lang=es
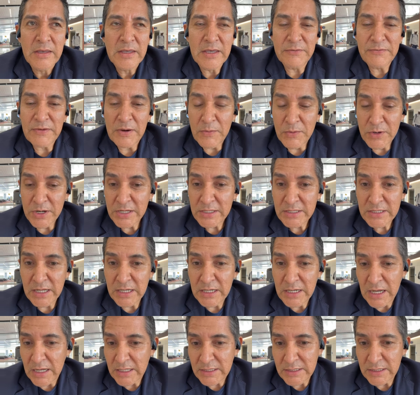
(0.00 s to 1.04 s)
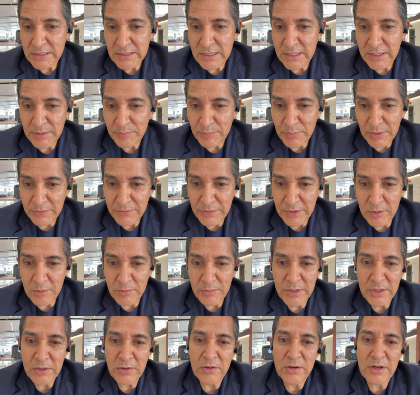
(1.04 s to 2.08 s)
que favorezcan así es que
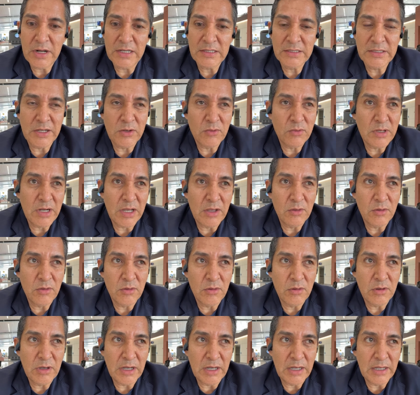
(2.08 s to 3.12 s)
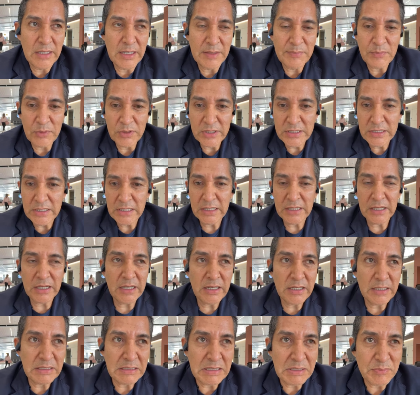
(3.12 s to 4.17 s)
prefiero mejor hacer a un lado a la
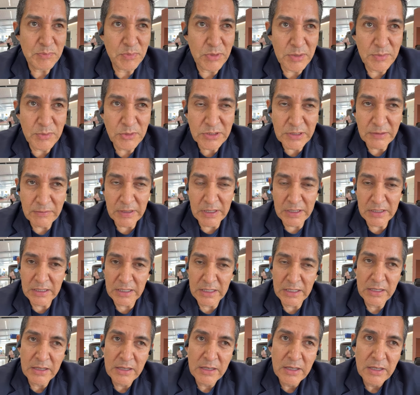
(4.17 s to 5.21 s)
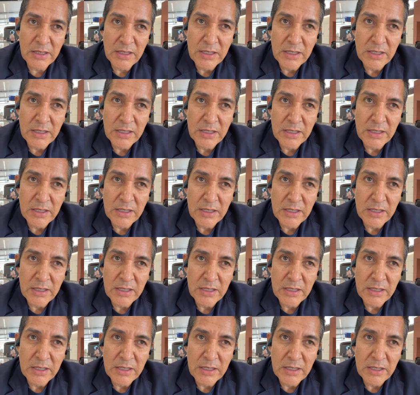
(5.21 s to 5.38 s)
política y podemos hablar de